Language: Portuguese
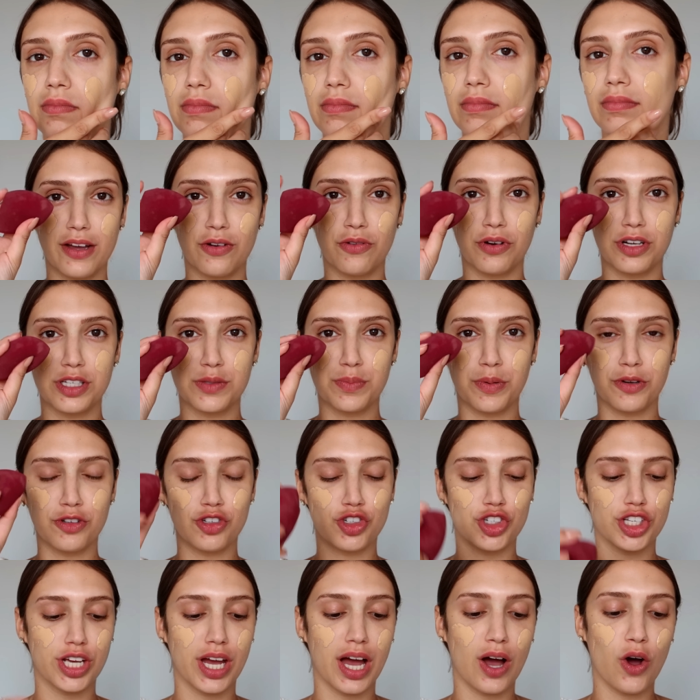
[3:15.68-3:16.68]
Venho com a
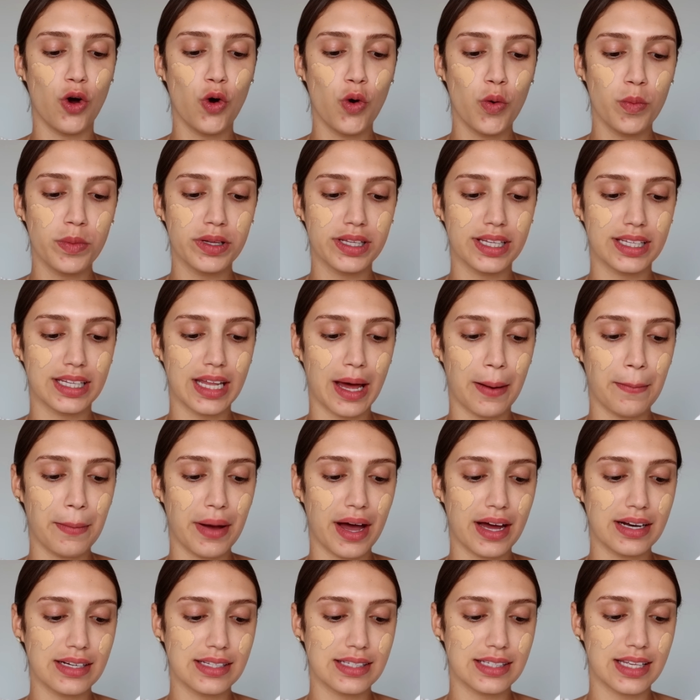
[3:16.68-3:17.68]
esponjinha úmida da
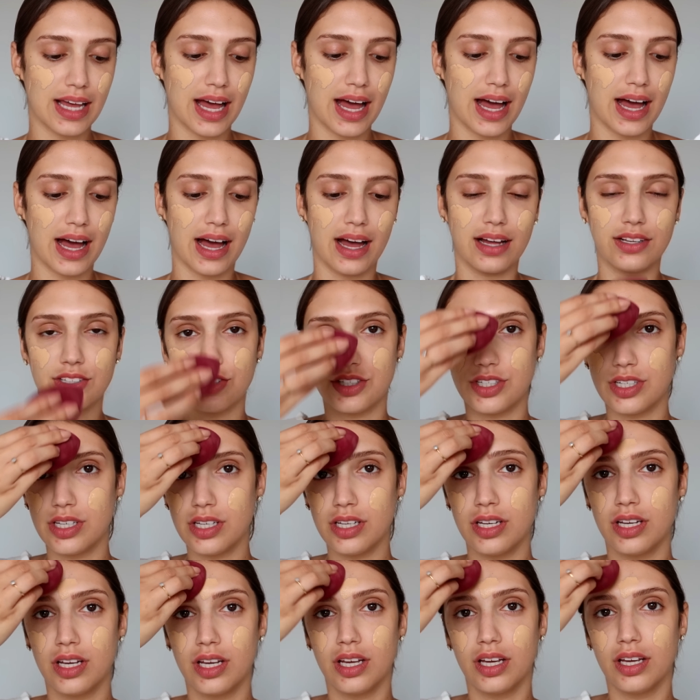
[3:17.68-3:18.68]
Mari Saad
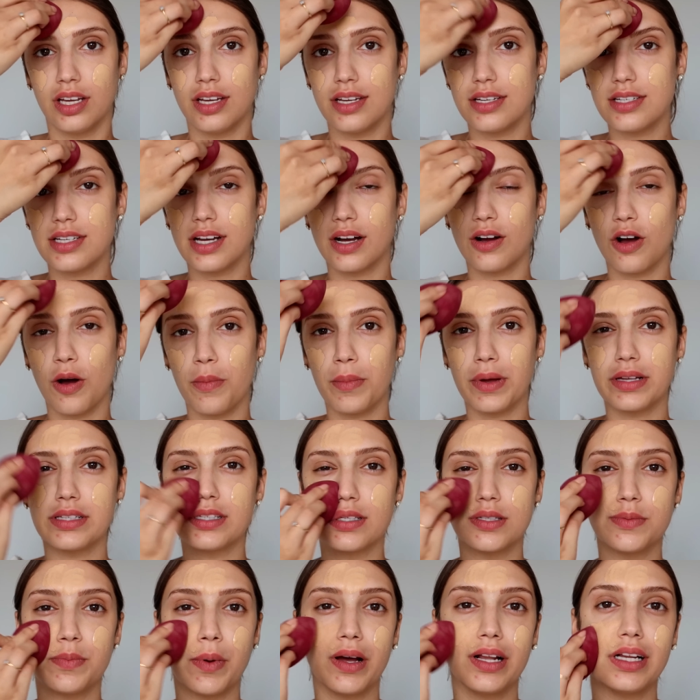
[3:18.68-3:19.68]
e já
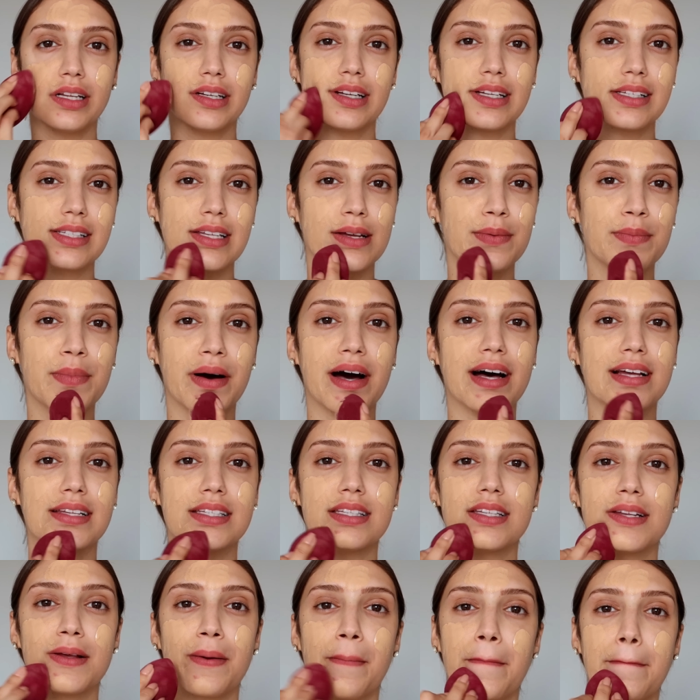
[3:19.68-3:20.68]
começo espalhando essa
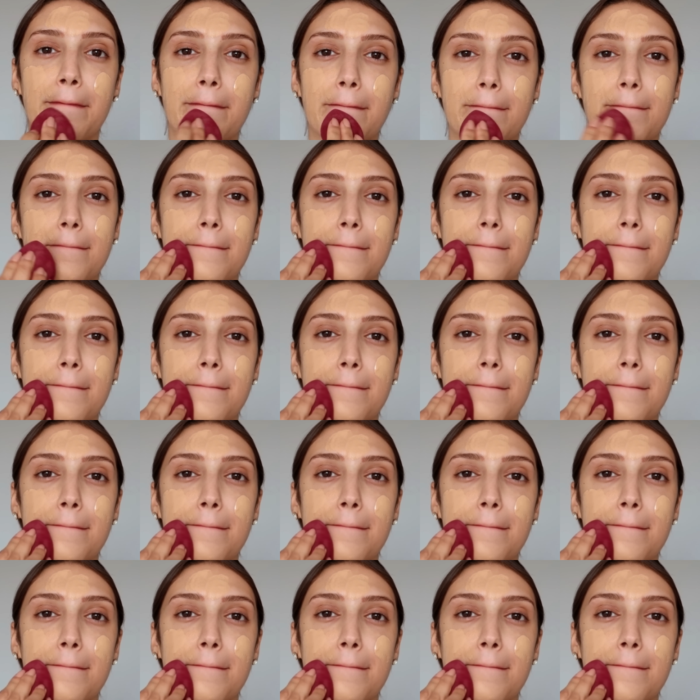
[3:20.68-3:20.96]
base.